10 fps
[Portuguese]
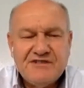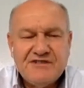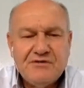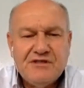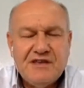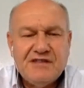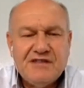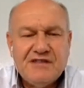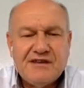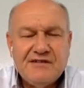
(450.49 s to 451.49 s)
o
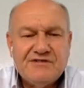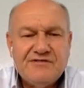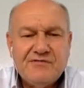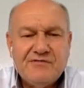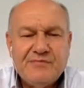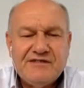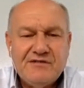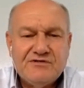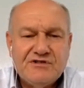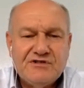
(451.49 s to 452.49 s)
13,80 que nós
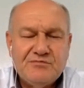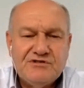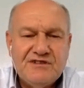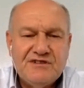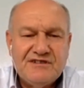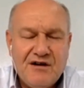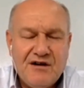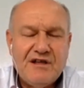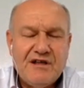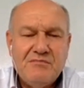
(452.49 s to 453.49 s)
tivemos batendo nos últimos
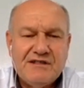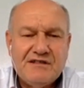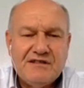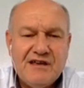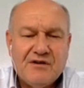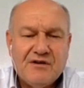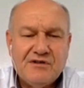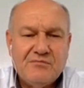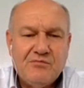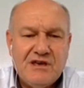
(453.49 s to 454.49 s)
dias é um limite de
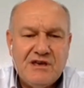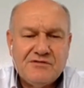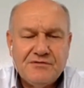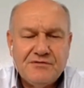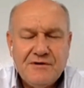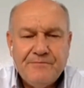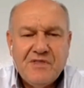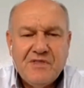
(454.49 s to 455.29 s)
alta no momento